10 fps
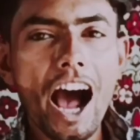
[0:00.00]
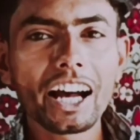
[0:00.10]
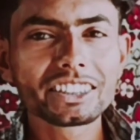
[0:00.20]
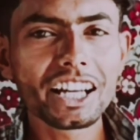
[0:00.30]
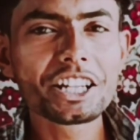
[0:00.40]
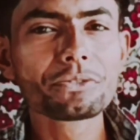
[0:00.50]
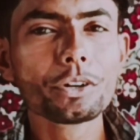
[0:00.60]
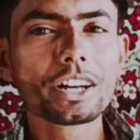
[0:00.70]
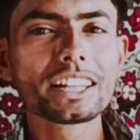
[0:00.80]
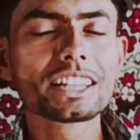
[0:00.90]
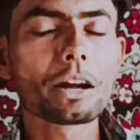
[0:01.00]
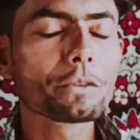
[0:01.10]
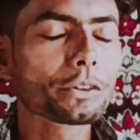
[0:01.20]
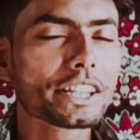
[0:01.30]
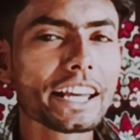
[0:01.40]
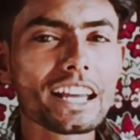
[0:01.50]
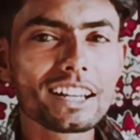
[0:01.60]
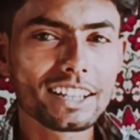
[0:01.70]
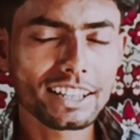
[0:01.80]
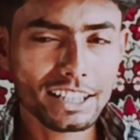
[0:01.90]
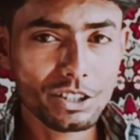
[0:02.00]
आज का इस वीडियो के अंदर हम लोग देखेंगे कि